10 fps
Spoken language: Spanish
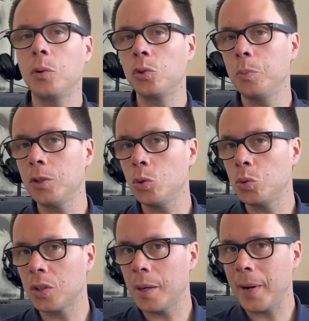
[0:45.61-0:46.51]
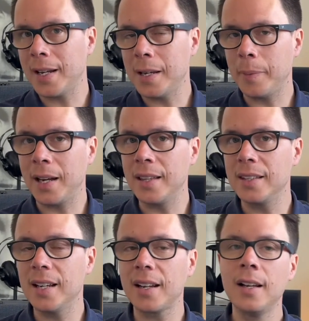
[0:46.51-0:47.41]
Por supuesto, uso esta máquina para
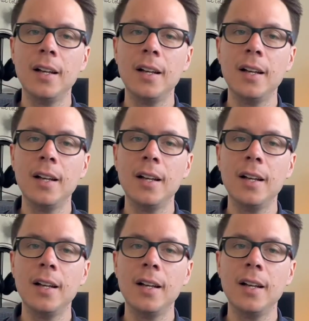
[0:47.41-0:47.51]
editar